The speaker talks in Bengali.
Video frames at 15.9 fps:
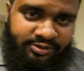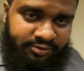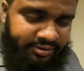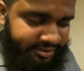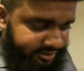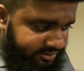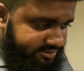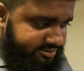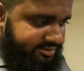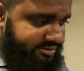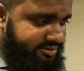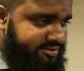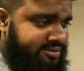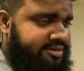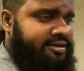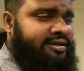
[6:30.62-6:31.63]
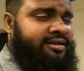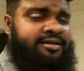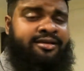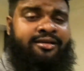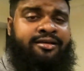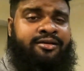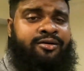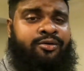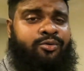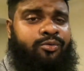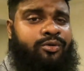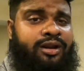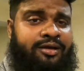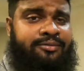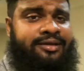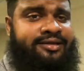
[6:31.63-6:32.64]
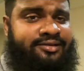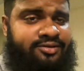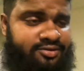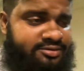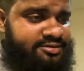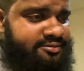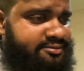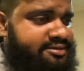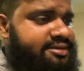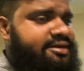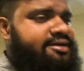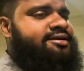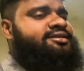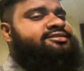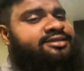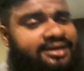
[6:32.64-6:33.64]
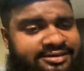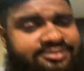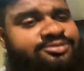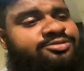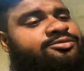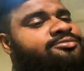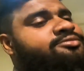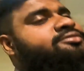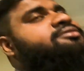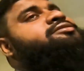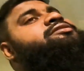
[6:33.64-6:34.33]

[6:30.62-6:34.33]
সিকিউরিটিকে যে ওলা বাইক রয়েছে আমাদের একটা চার্জ দেবো